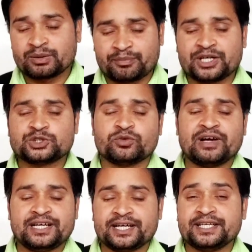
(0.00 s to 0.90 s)
बट जो
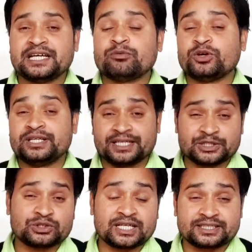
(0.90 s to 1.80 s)
वैलिडिटी है वो
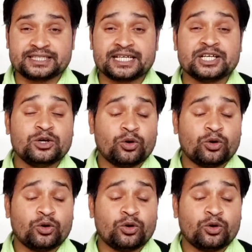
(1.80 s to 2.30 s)
इंक्रीज़ हो जाती है